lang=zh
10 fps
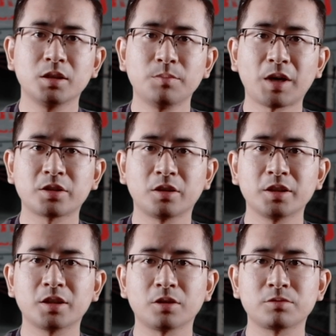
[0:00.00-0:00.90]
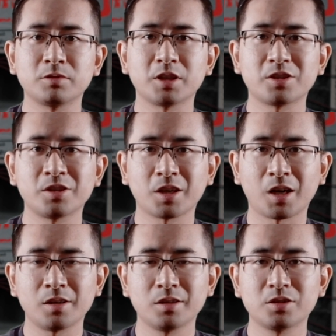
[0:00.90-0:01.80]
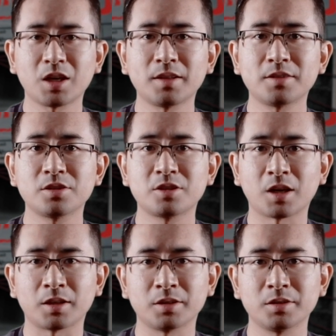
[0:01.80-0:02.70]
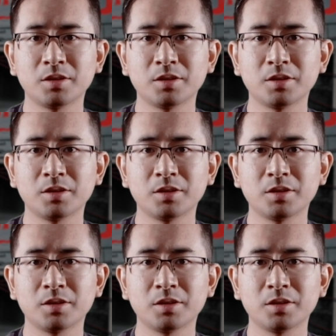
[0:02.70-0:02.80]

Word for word: 和马乔利告诉杰西卡，炸弹是假的，